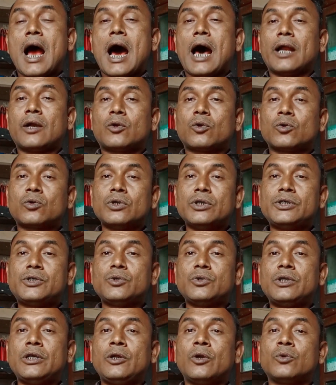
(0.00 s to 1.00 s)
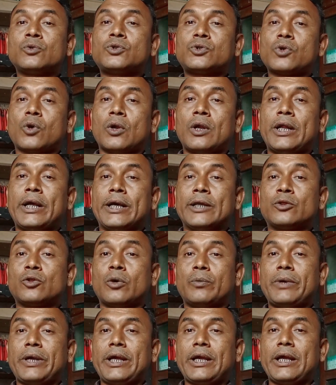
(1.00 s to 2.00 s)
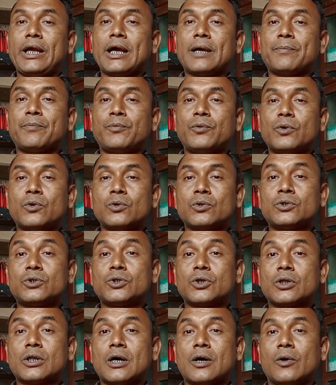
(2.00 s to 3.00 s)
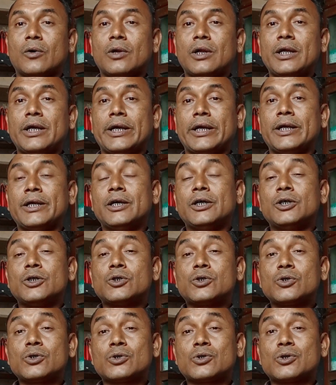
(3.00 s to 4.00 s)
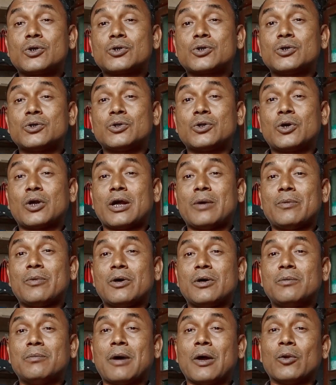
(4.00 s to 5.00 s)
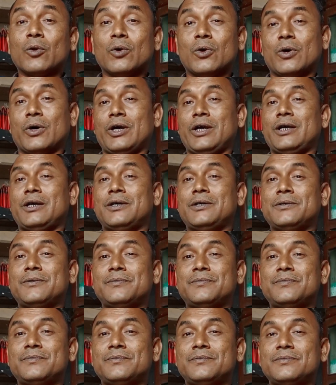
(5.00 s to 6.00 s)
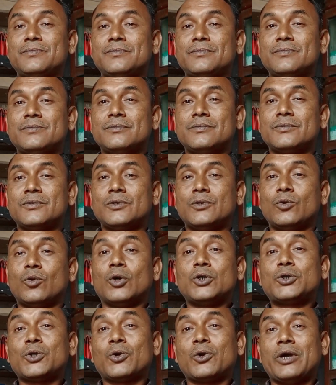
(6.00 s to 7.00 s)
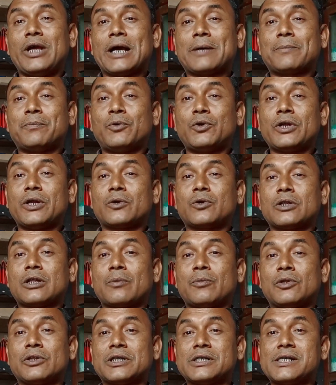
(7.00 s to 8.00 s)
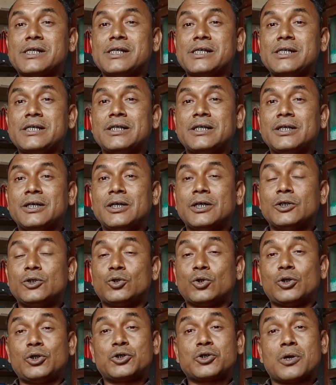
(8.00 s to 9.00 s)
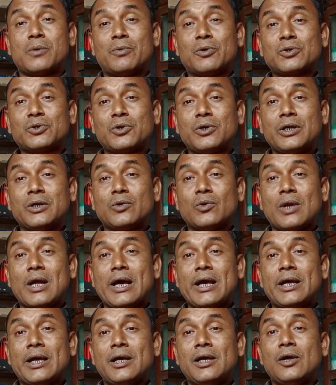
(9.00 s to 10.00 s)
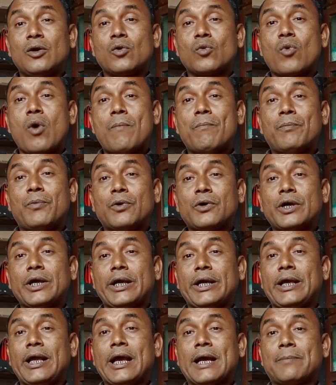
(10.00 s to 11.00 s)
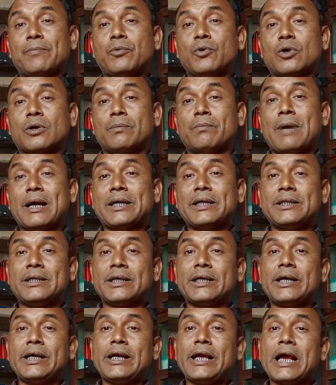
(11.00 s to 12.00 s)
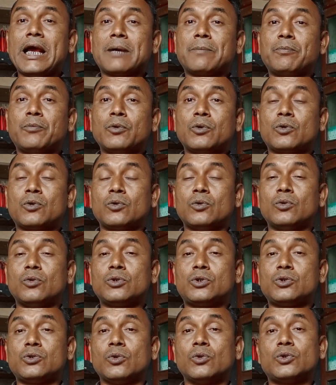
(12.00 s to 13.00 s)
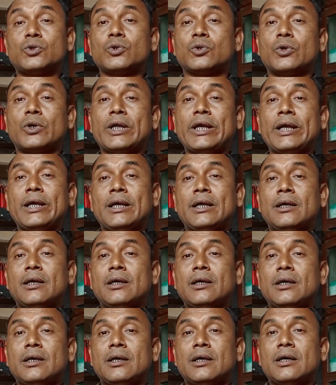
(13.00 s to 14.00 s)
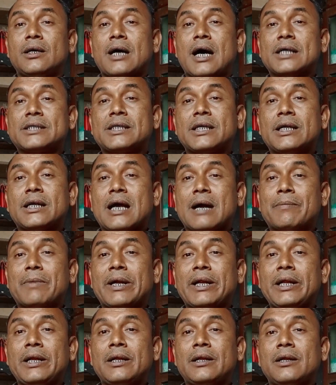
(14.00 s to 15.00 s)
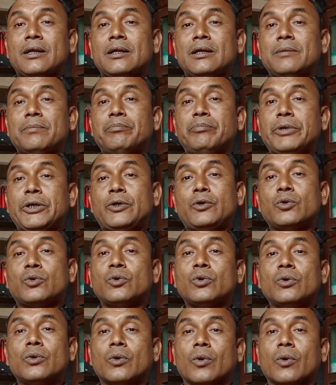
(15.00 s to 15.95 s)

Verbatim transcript: আরেকটু নিচু দিলেও চলে তবে এক ফুট উচ্চতা হলে সুস্থ সুন্দর এবং ভালো হয় ওই জন্য এক ফুটের কথা বলতেছি যদি সমর্থনে তোলা কমপক্ষে এক ফুট মাটি থেকে এক ফুট উঁচু করে হাসির কামারের বিটুকু